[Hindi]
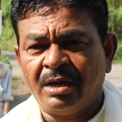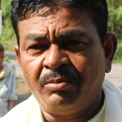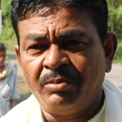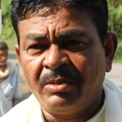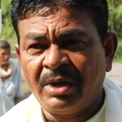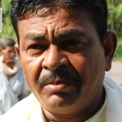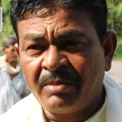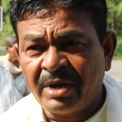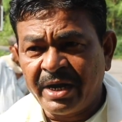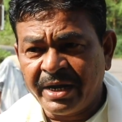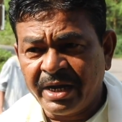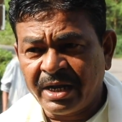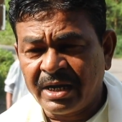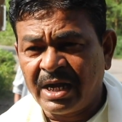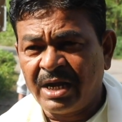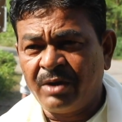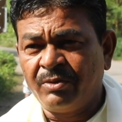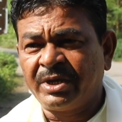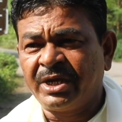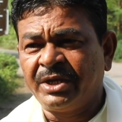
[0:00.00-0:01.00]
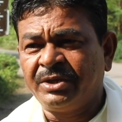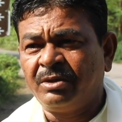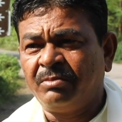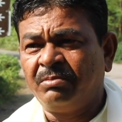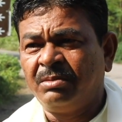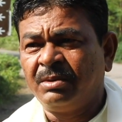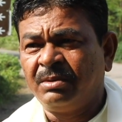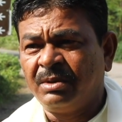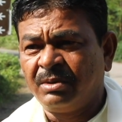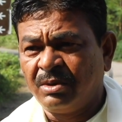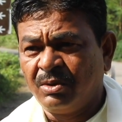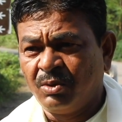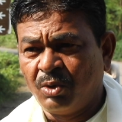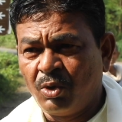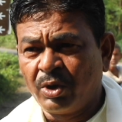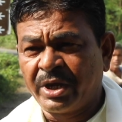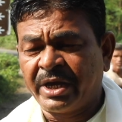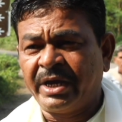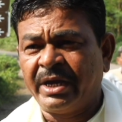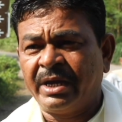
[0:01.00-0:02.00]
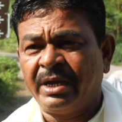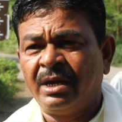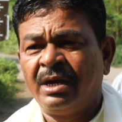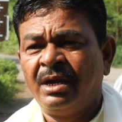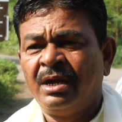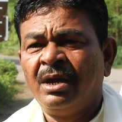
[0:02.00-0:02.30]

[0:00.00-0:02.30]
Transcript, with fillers: हम हमारे गांव के जो लोग हैं